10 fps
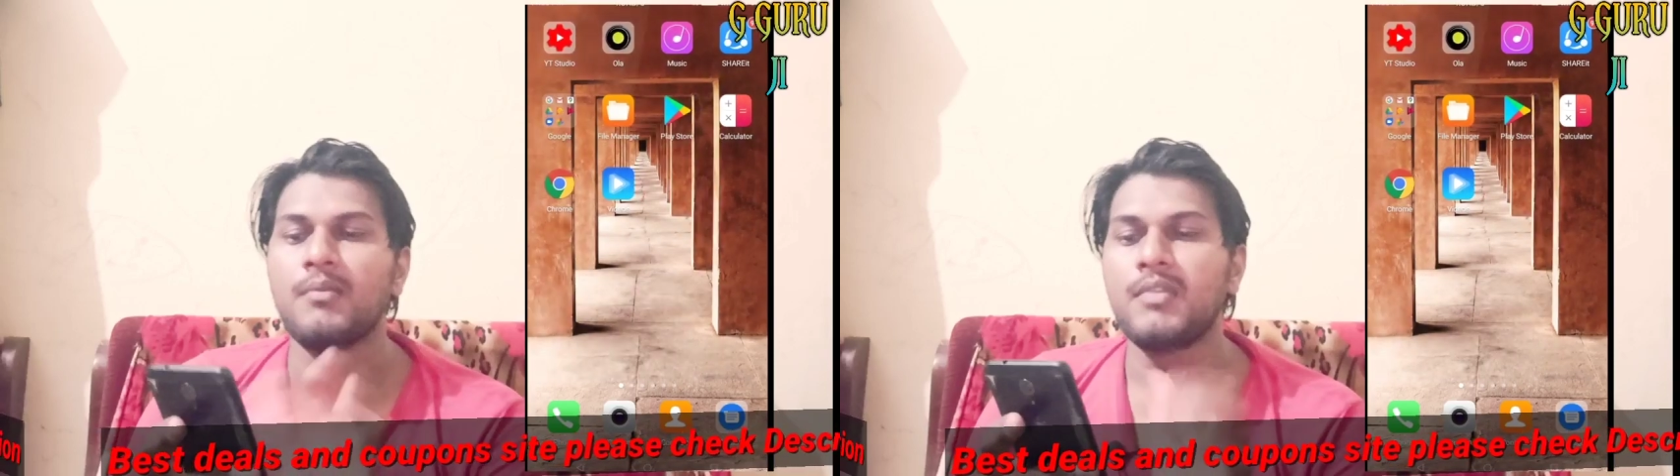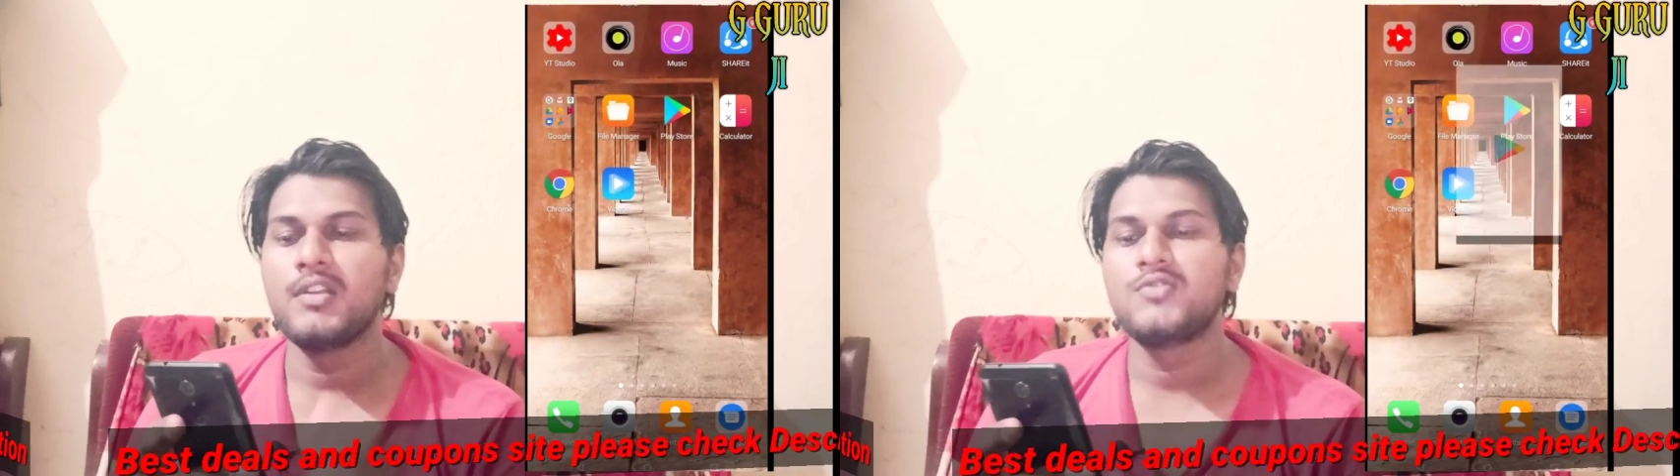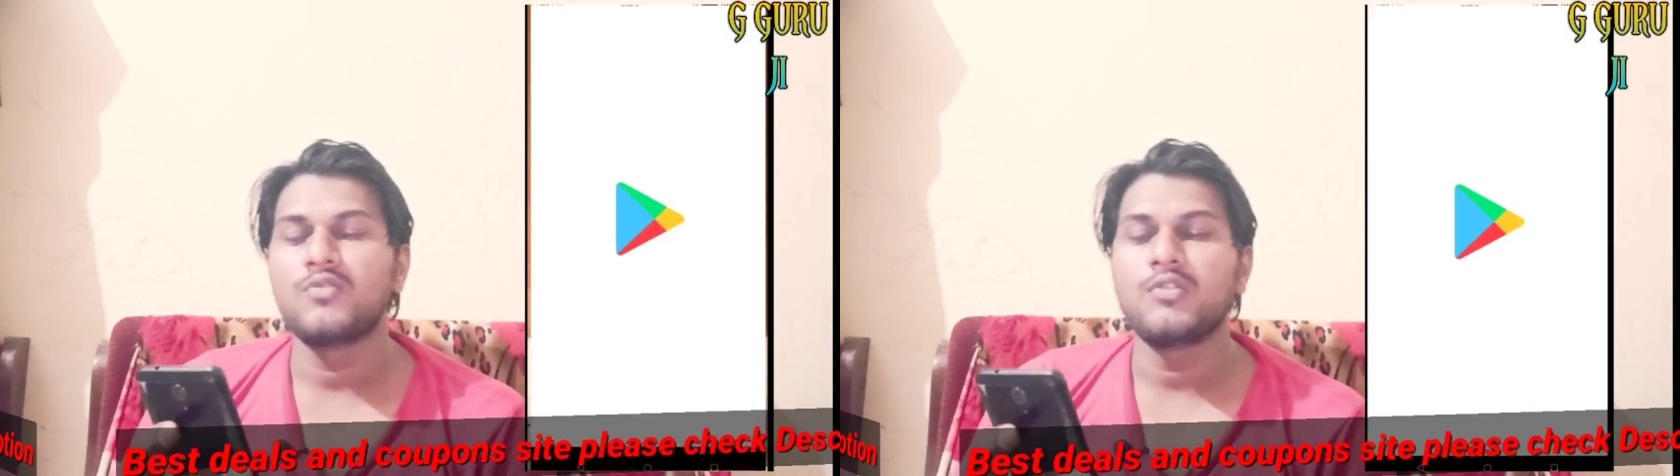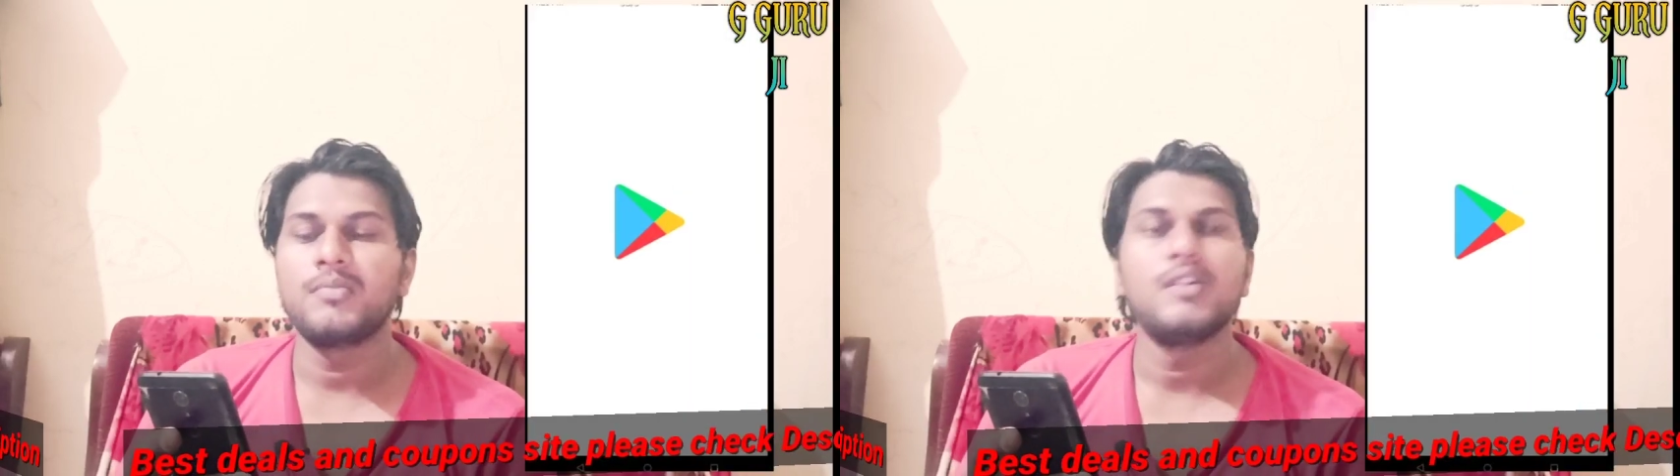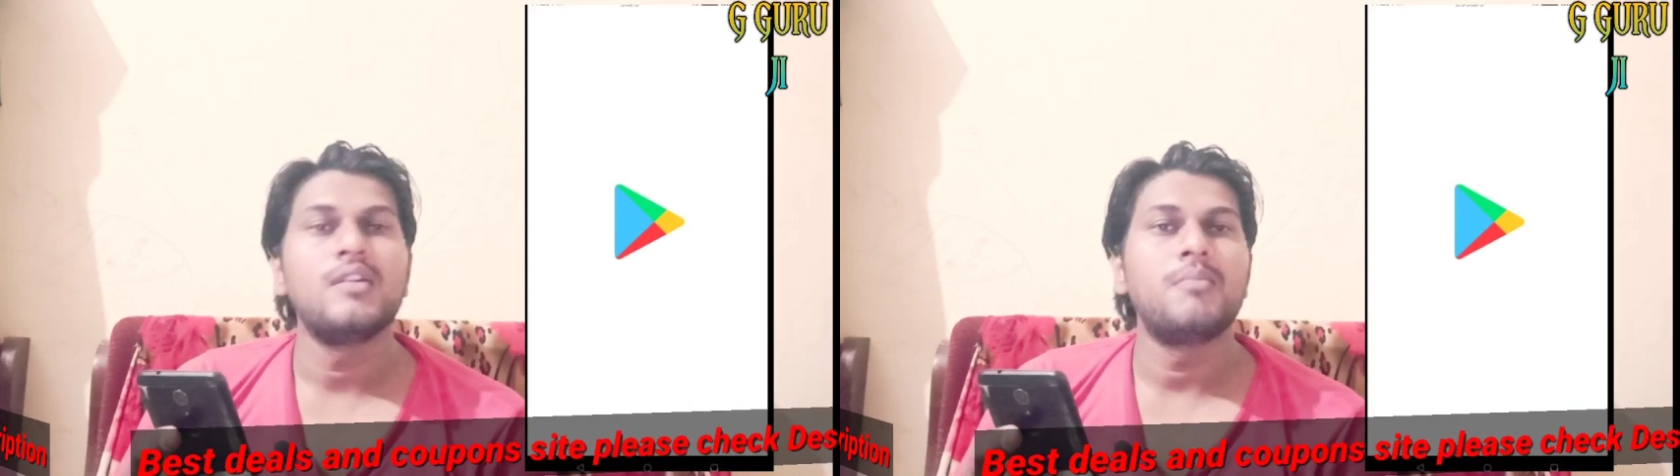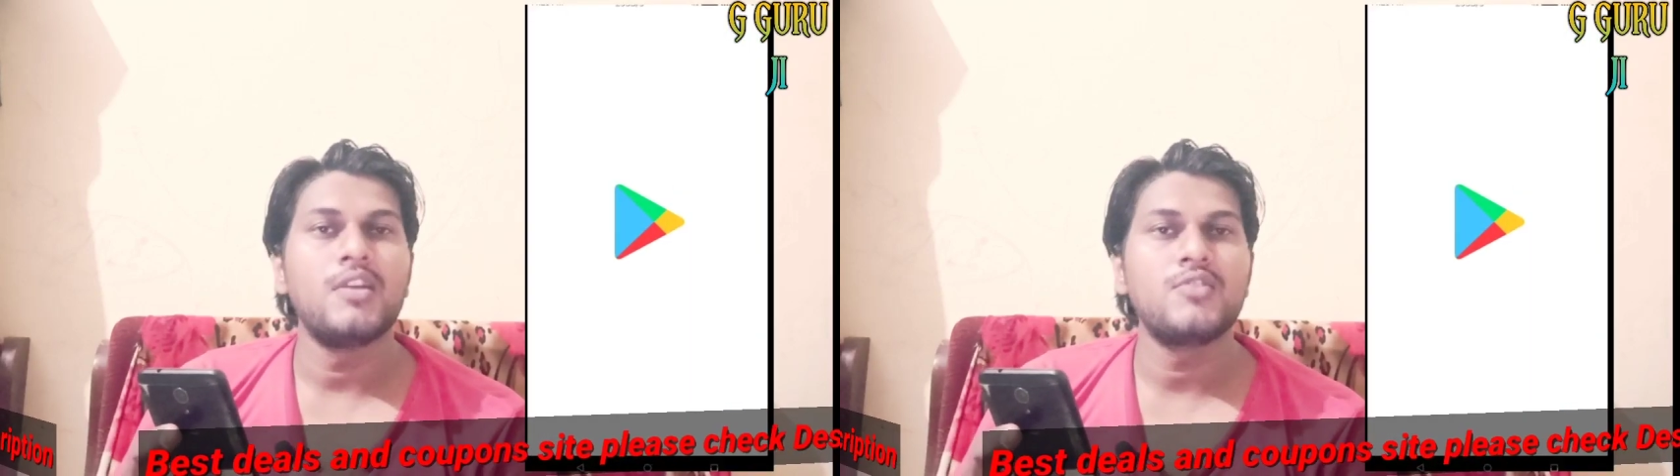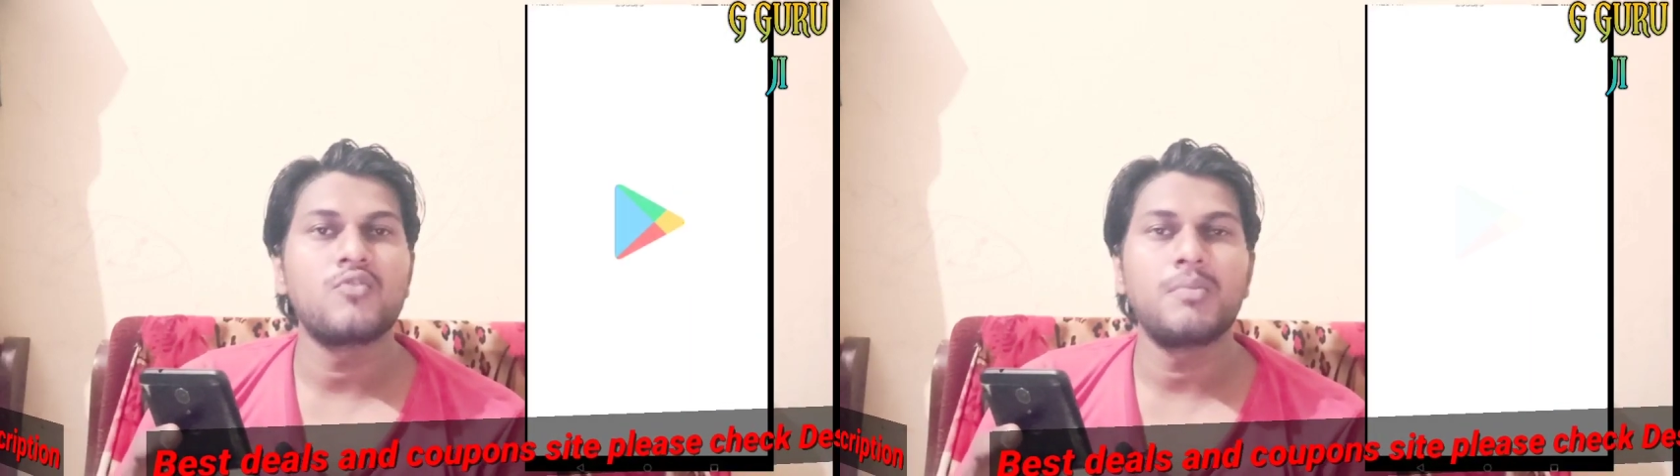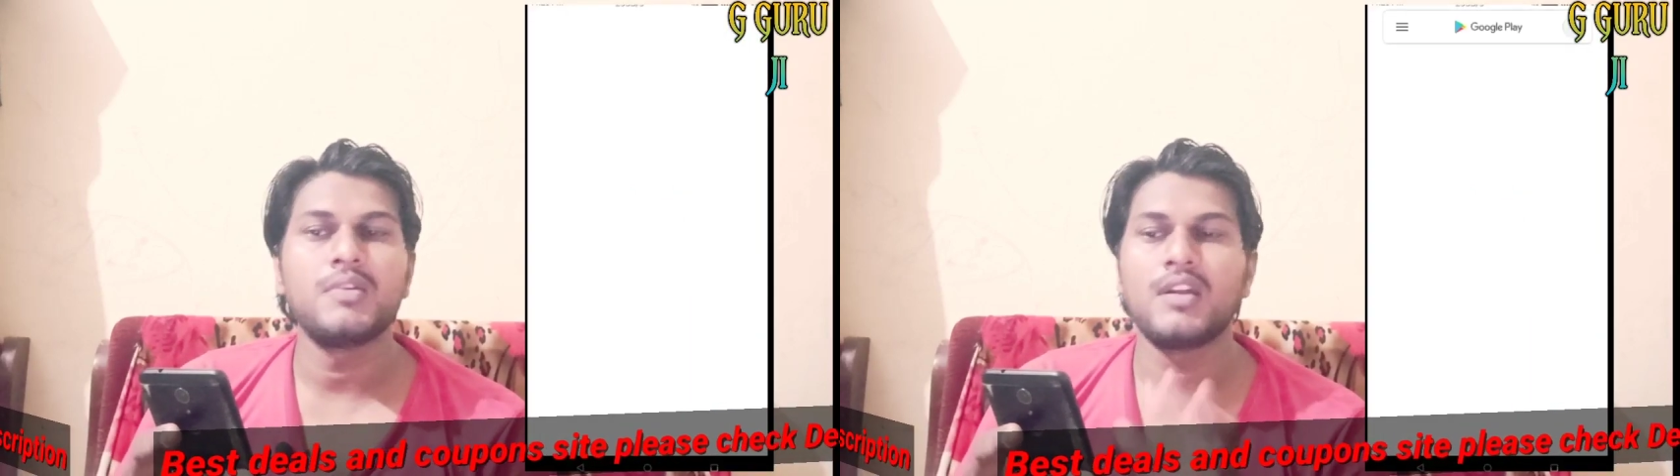प्ले स्टोर पर प्ले
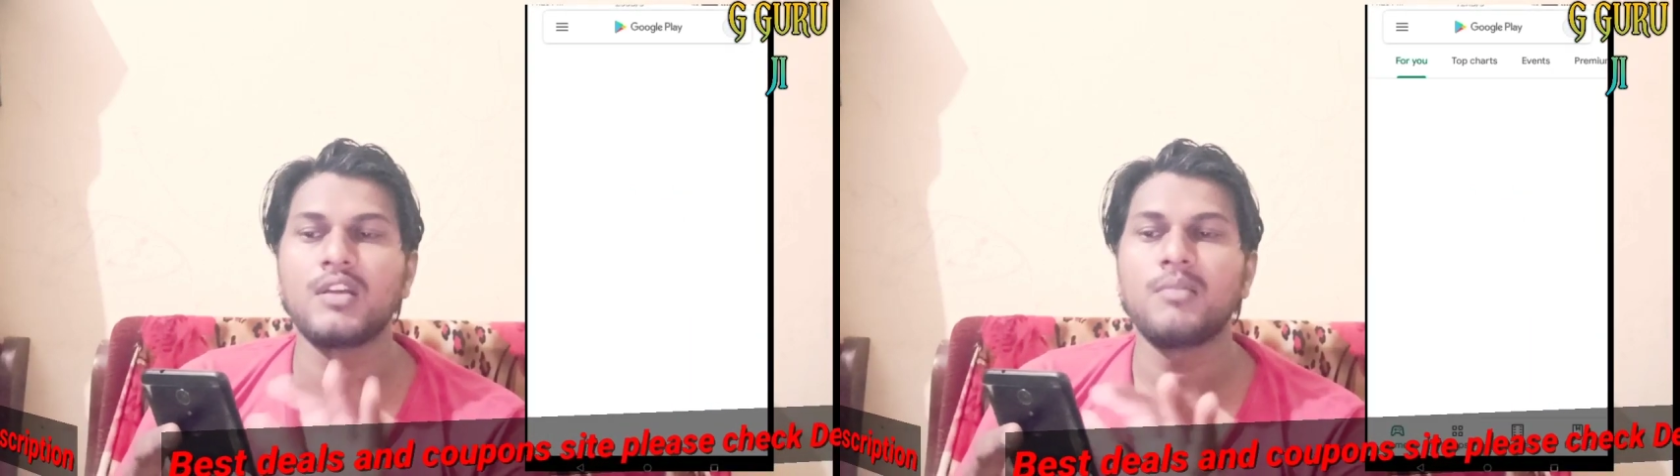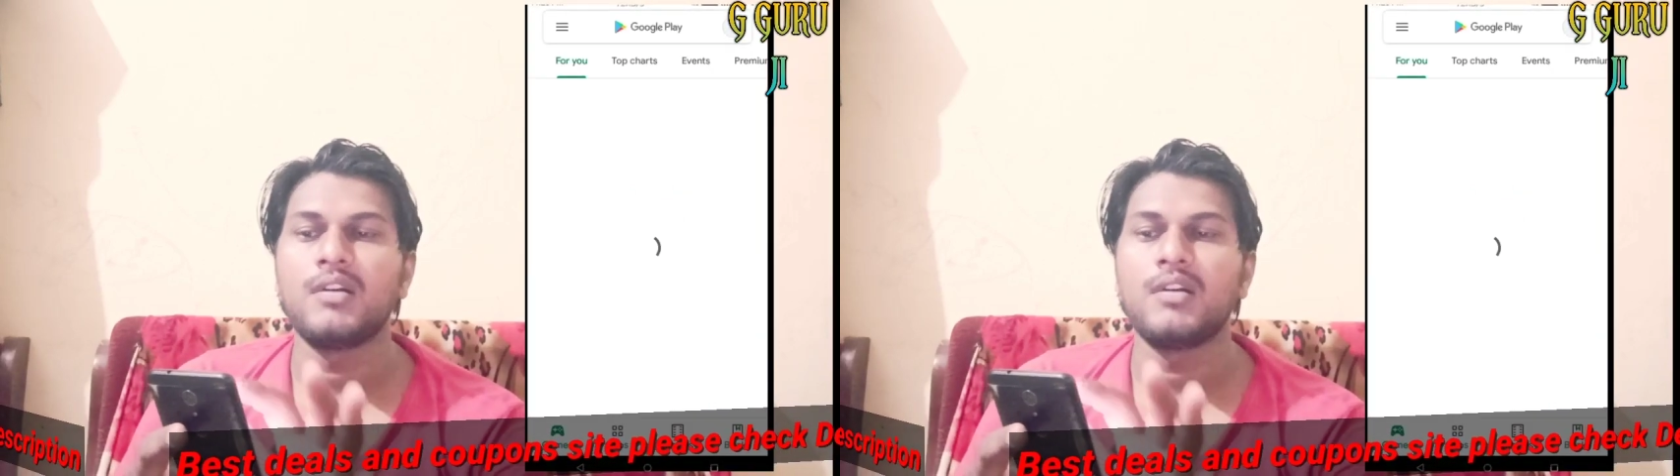स्टोर पर जाने के